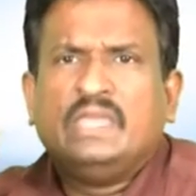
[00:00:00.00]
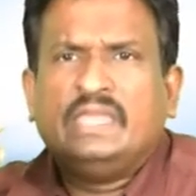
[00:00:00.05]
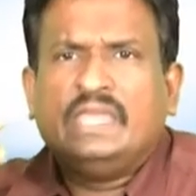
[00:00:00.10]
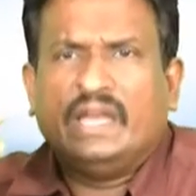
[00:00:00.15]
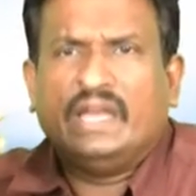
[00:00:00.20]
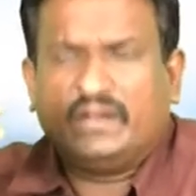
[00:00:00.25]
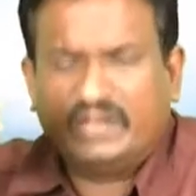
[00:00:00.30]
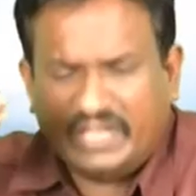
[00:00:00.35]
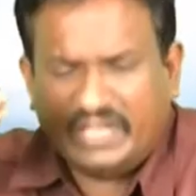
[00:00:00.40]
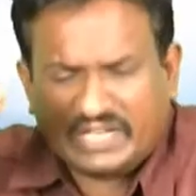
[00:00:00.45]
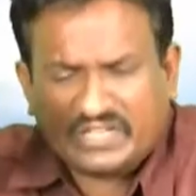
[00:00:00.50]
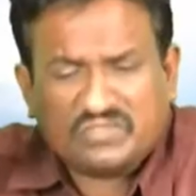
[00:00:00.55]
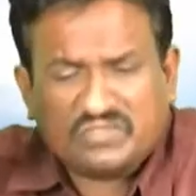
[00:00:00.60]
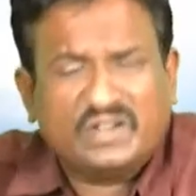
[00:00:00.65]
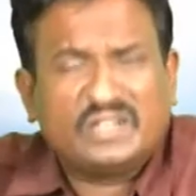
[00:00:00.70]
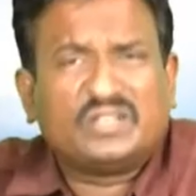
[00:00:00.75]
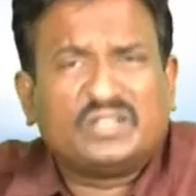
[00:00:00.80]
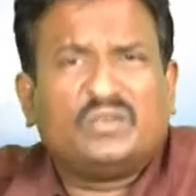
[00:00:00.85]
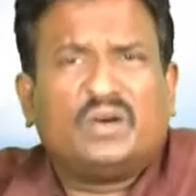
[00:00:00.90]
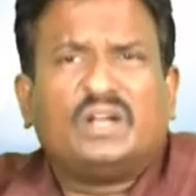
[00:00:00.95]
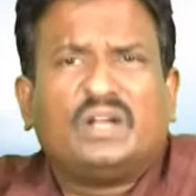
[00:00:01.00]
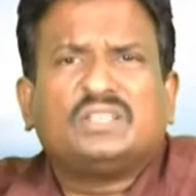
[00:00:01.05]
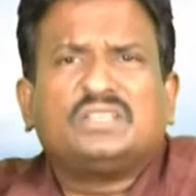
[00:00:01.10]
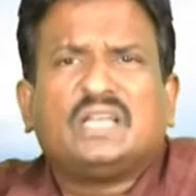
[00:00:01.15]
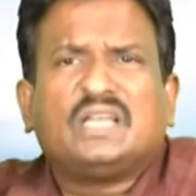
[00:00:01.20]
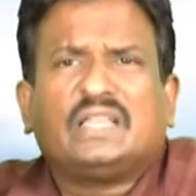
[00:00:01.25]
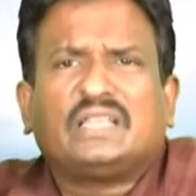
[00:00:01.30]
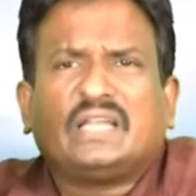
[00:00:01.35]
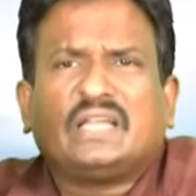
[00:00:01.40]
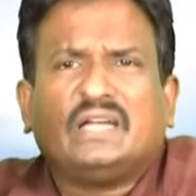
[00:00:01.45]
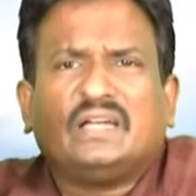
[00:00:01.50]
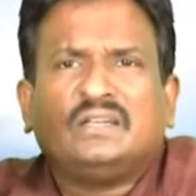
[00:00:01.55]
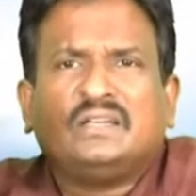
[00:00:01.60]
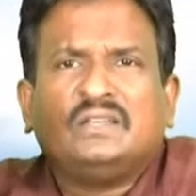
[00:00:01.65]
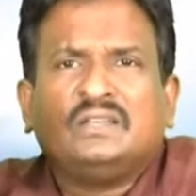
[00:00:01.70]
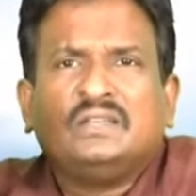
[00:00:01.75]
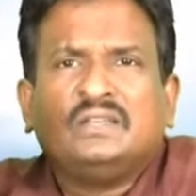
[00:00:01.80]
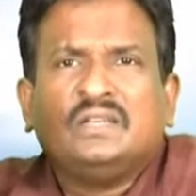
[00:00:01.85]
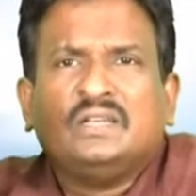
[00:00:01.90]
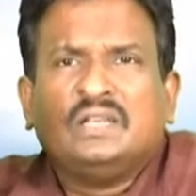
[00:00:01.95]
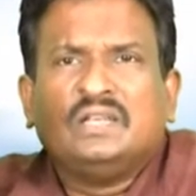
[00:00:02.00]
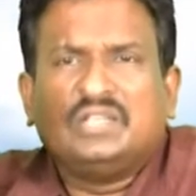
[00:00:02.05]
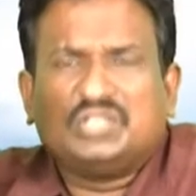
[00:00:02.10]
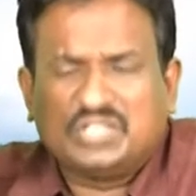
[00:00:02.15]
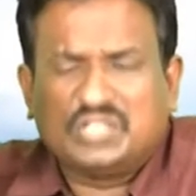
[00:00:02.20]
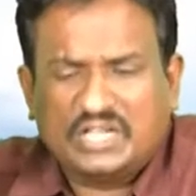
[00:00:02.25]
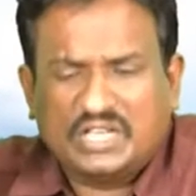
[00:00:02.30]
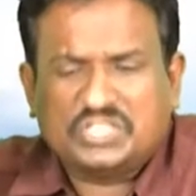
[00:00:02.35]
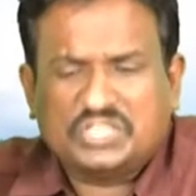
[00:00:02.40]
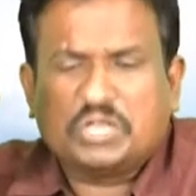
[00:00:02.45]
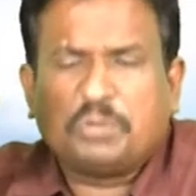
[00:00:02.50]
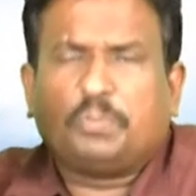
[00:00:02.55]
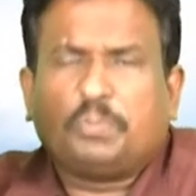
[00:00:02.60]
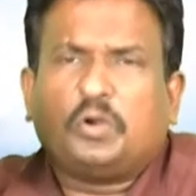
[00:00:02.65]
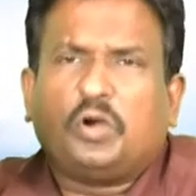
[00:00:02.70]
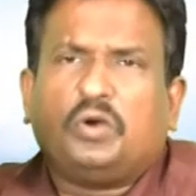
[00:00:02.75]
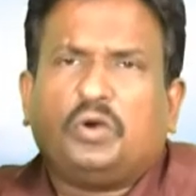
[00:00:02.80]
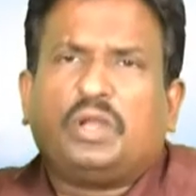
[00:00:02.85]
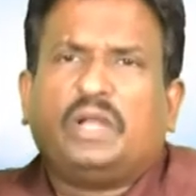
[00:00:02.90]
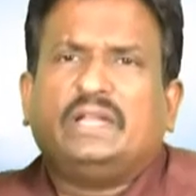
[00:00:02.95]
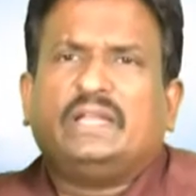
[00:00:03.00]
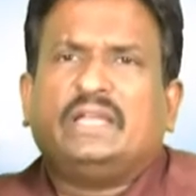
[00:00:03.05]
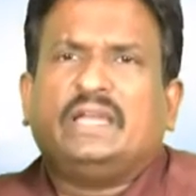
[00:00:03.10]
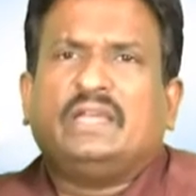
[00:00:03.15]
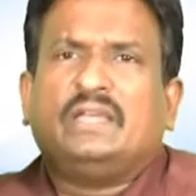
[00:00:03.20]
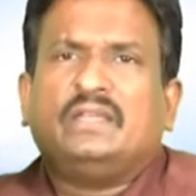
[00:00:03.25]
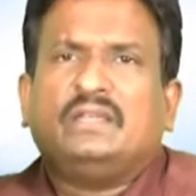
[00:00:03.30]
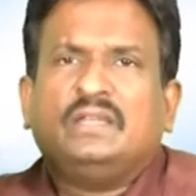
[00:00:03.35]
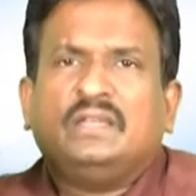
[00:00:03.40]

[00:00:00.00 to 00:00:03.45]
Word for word: ఏమంటే ఎటువంటి వాడి చేత నిజంగా చెప్పుకోవాలంటే